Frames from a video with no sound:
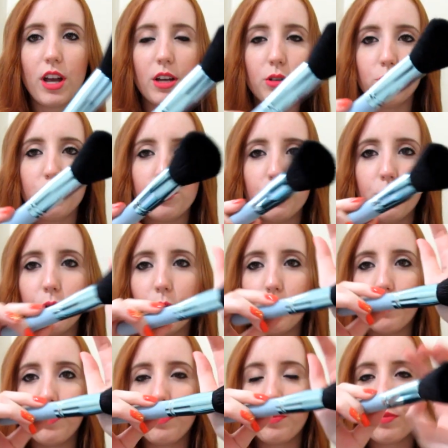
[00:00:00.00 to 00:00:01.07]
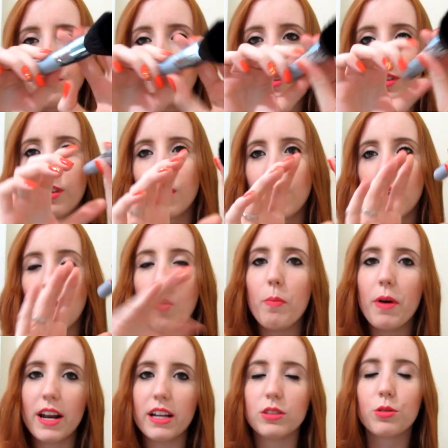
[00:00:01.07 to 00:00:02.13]
acho
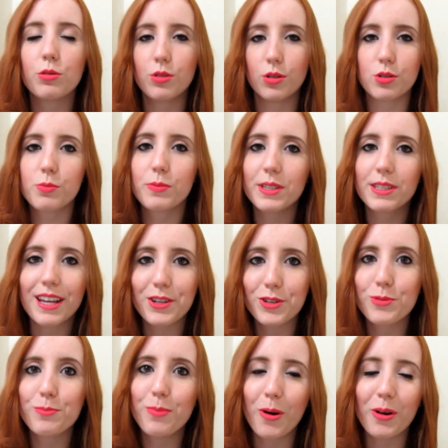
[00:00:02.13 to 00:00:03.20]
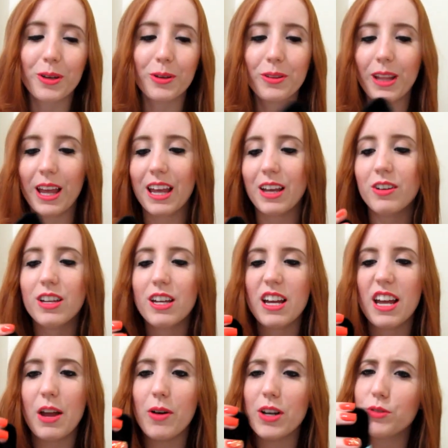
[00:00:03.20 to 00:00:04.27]
comparado com os outros pincéis de pó que eu tenho.
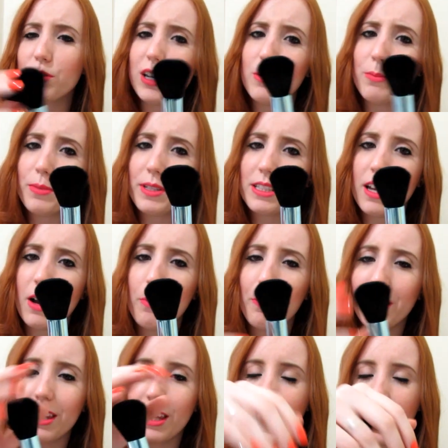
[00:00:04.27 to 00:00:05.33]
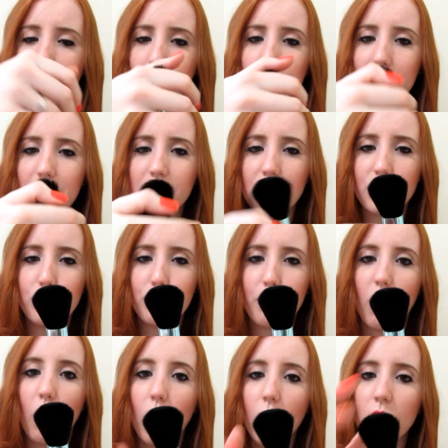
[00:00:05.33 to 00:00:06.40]
Eu acho ele um pincel pequeno pra ser de
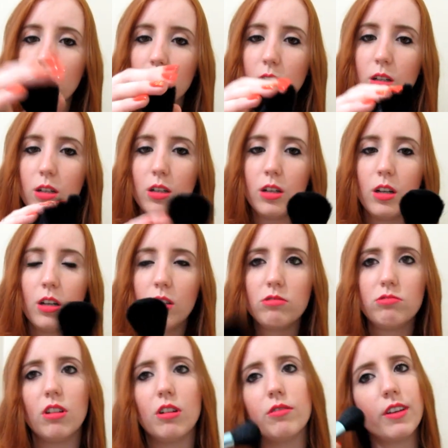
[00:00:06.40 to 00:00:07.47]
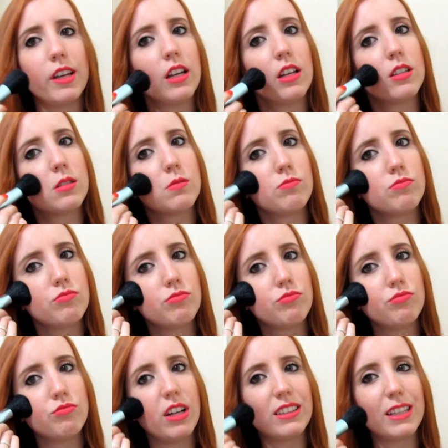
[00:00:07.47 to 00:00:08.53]
pó, talvez.
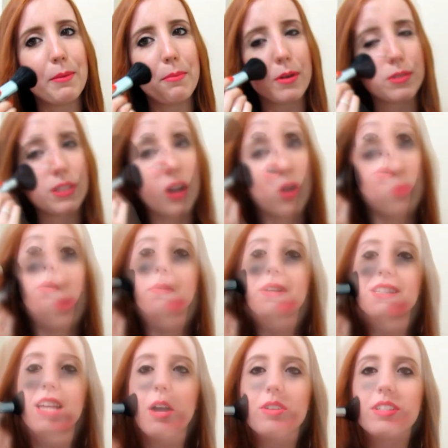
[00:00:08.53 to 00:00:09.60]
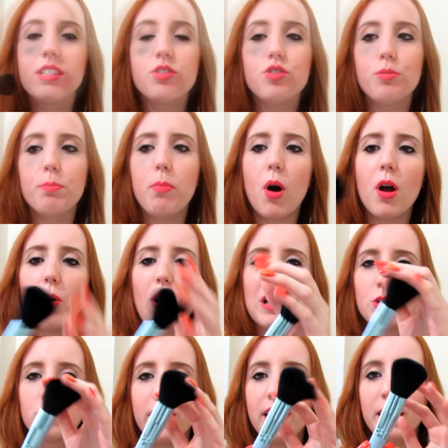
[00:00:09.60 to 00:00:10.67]
Dá até pra Mas usar como um pincel blush. assim de pó, eu
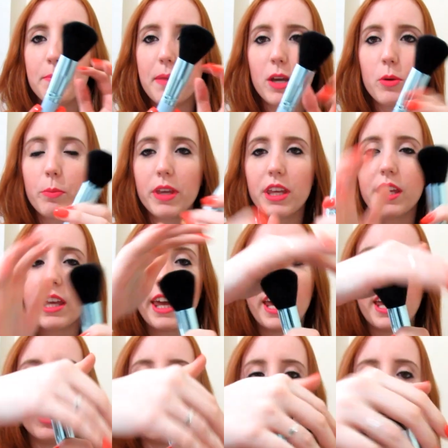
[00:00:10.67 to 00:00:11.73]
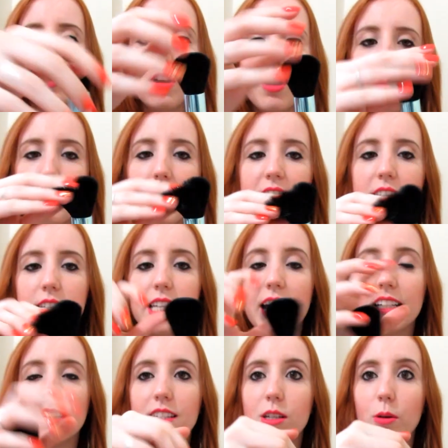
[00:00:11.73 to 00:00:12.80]
acho ele meio pequeno. Mas as
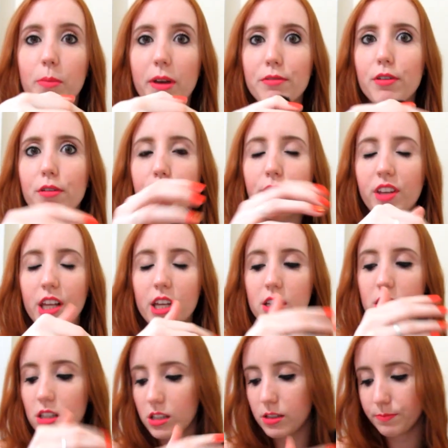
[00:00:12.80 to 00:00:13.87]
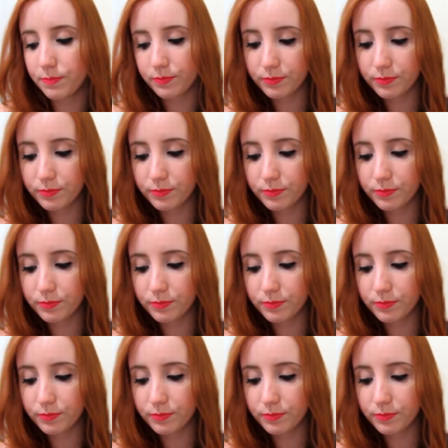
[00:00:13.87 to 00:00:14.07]
saídas são bem fofinhas.